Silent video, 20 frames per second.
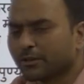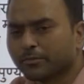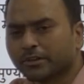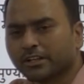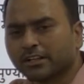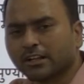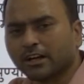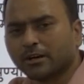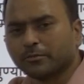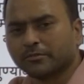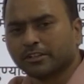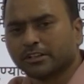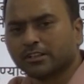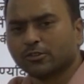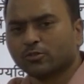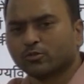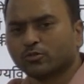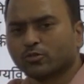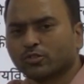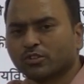में नाम
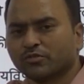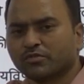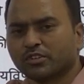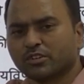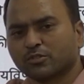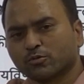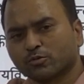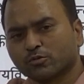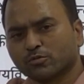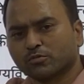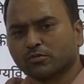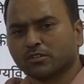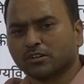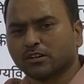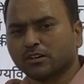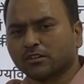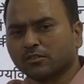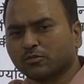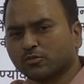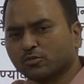देखिए उन्होंने फिर उन
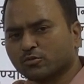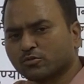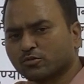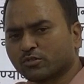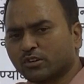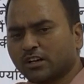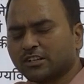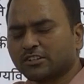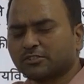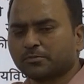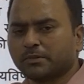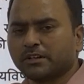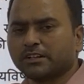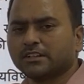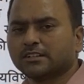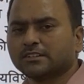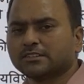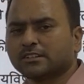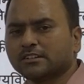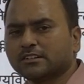उसका
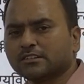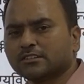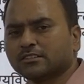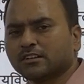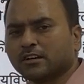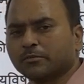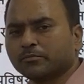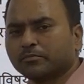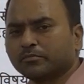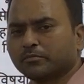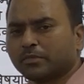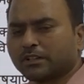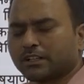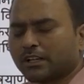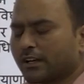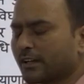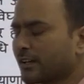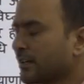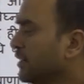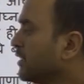एक्सप्लेनेशन हम
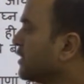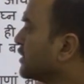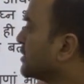बता रहे हैं कि